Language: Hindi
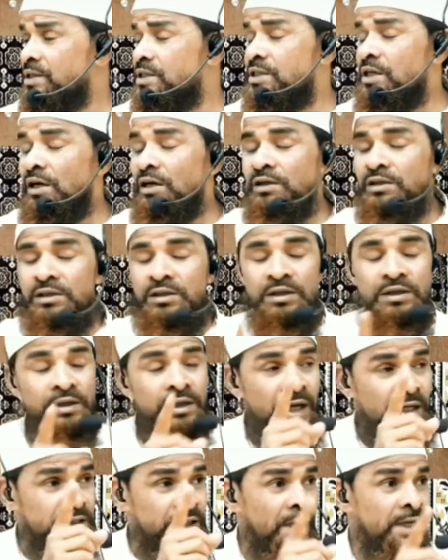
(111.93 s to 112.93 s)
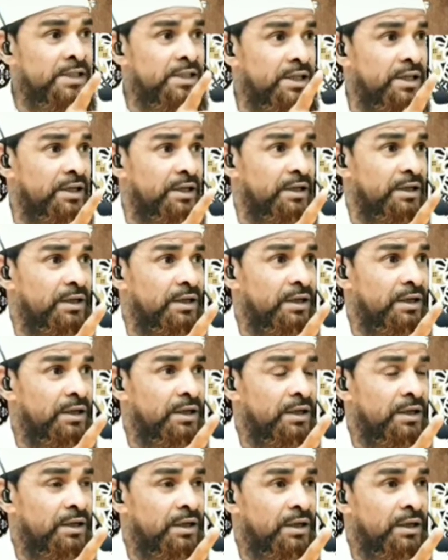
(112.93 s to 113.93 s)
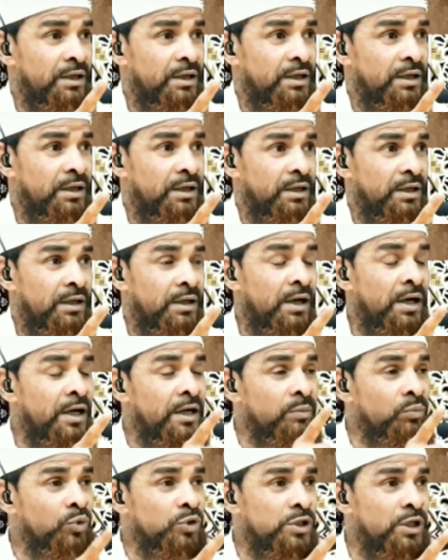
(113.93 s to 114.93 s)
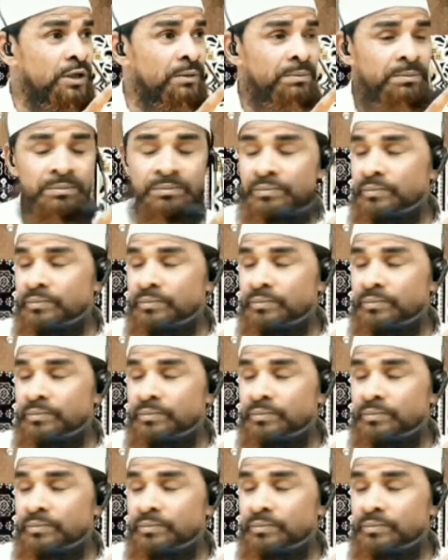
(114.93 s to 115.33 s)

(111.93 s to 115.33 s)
सख्त नाजायज़ है गैर मुस्लिम